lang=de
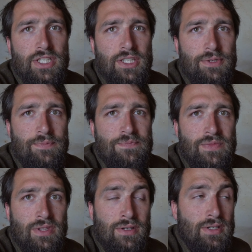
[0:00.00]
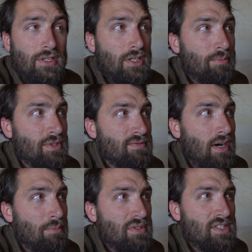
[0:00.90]
nicht. Ähm, es
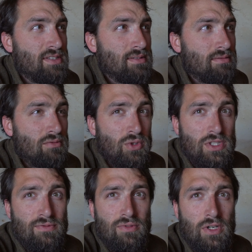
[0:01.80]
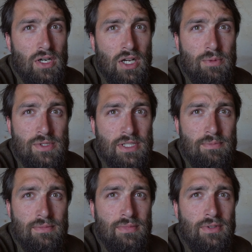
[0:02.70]
war bis kurz vor halb
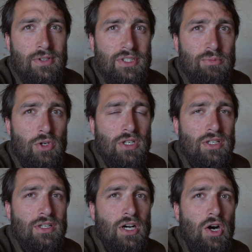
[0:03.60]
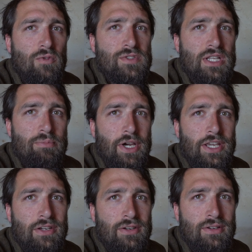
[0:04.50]
sieben heute Morgen auf
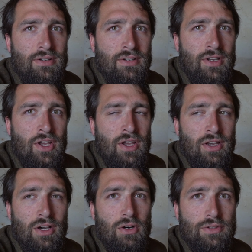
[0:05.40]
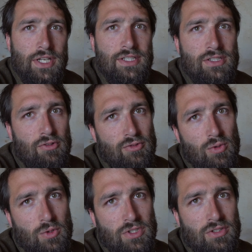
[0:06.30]
Standby und dann ist er auf
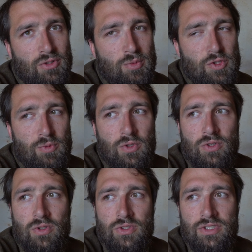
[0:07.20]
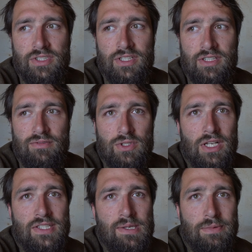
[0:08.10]
Rot umgesprungen und äh, wird
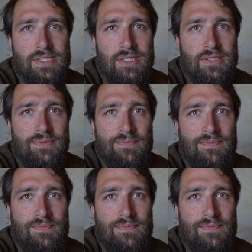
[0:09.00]
alles abgesagt.